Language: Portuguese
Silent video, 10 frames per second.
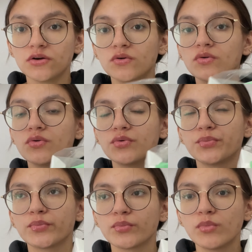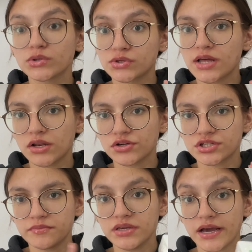o moço da
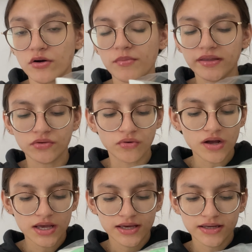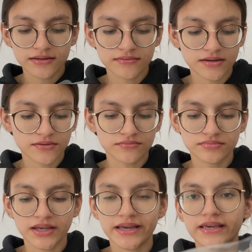loja me recomendou. Então
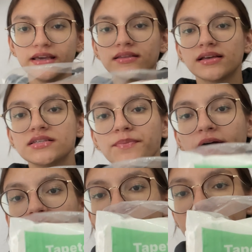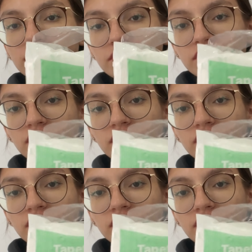tem aqui, nesse pacotinho